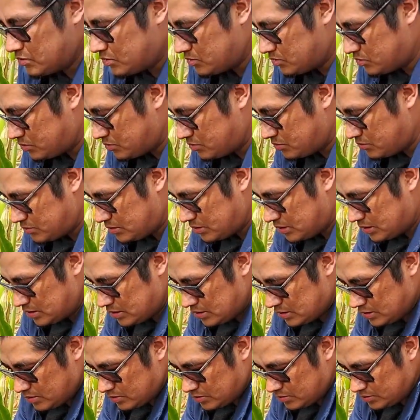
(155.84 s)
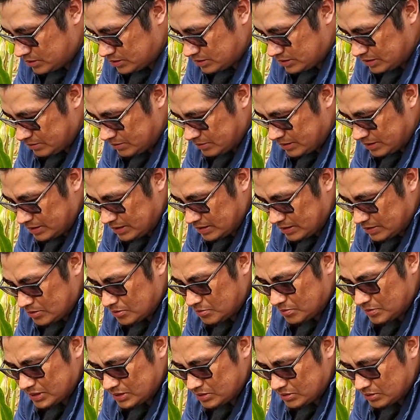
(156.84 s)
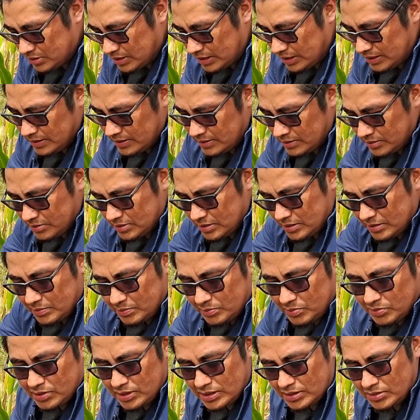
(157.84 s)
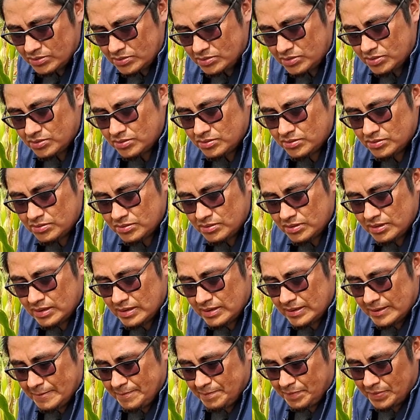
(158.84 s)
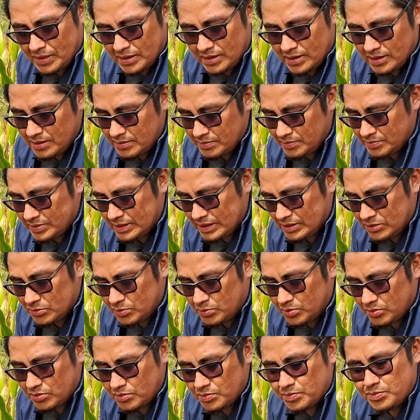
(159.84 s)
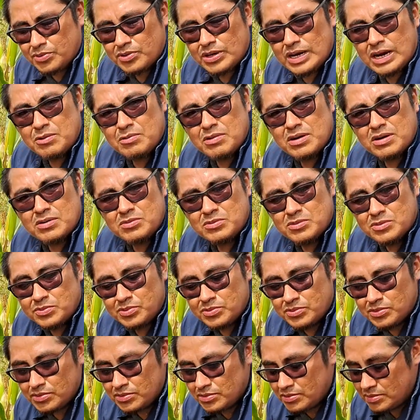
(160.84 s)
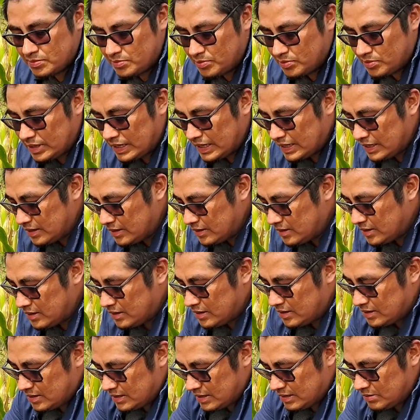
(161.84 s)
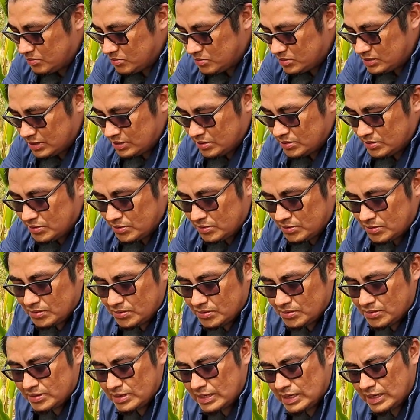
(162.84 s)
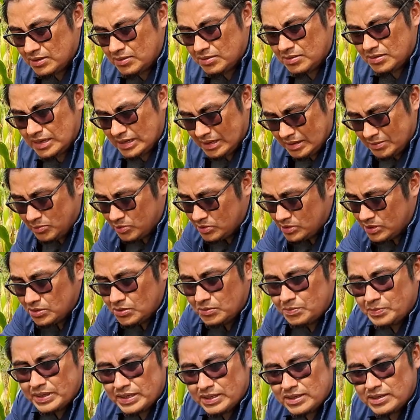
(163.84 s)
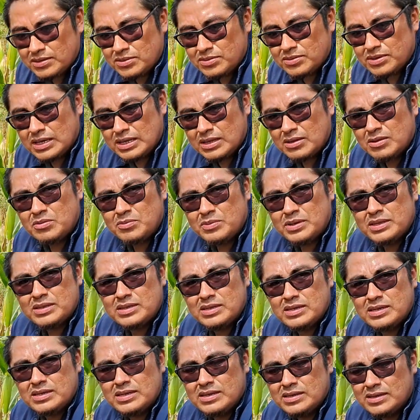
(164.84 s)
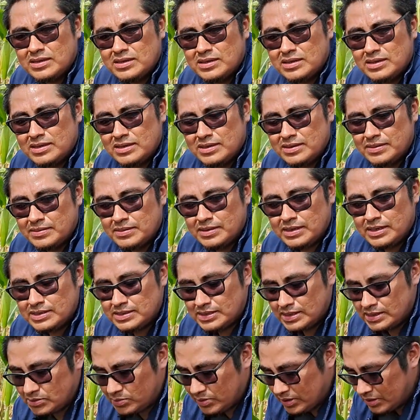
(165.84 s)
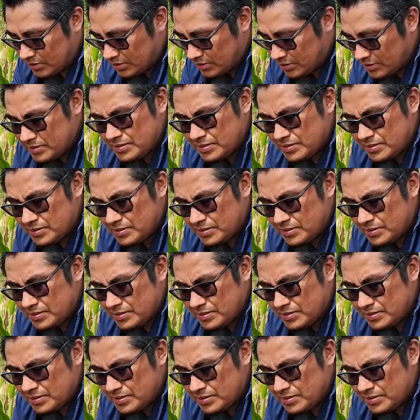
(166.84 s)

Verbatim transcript: un, sistema convencional en donde por erosión, eh, tanto por, agua como por, aire, hemos ido, hemos ido perdiendo gradualmente eh, este suelo. ¿no?